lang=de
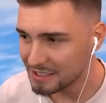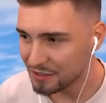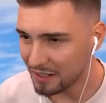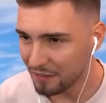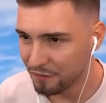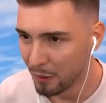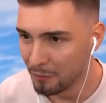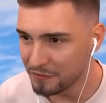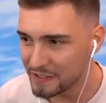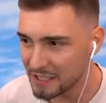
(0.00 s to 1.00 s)

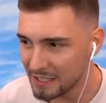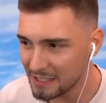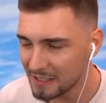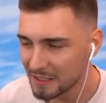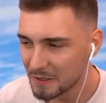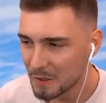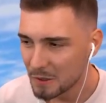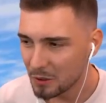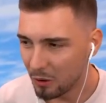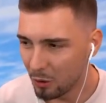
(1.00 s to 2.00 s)
250?
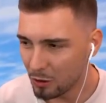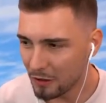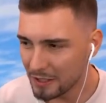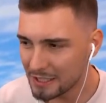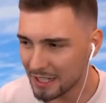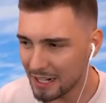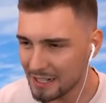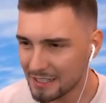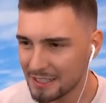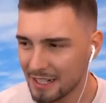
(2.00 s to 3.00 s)
Oh, können wir die
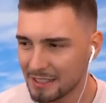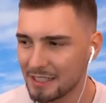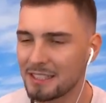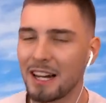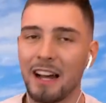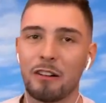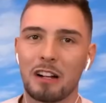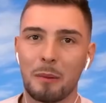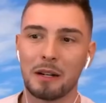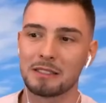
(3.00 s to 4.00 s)
300 knacken? Die 300
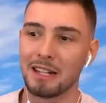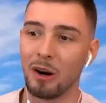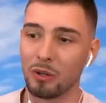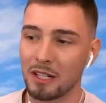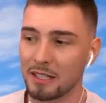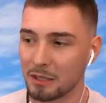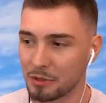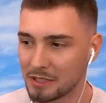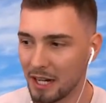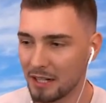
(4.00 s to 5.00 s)
km/h sind auch geknackt. Ich
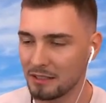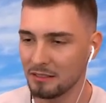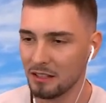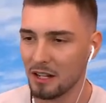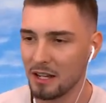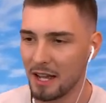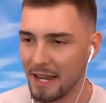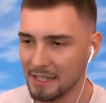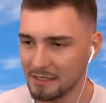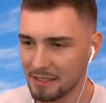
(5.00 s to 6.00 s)
muss sagen,
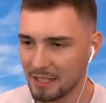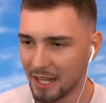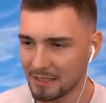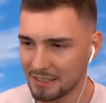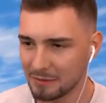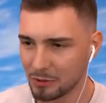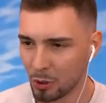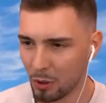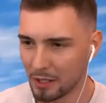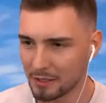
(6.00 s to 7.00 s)
echt ein krasses
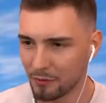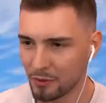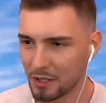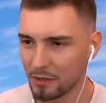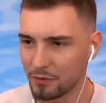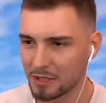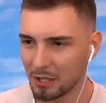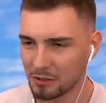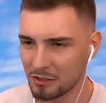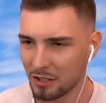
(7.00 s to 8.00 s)
Motorrad für, äh, für
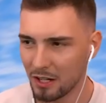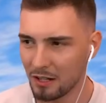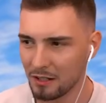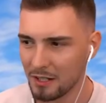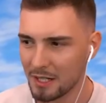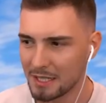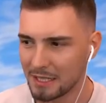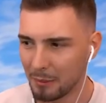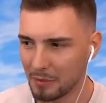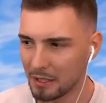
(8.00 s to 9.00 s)
1000 Dollar.
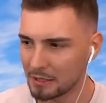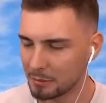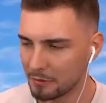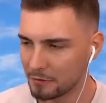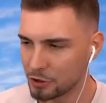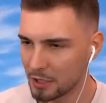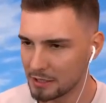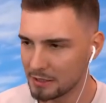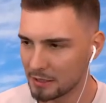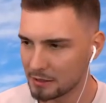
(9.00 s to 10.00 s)
Kann man, also wie schnell
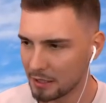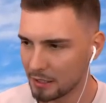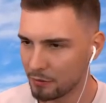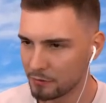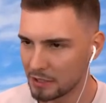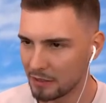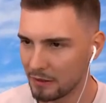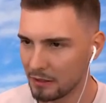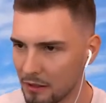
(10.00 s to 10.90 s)
ist denn das? 350 km/h?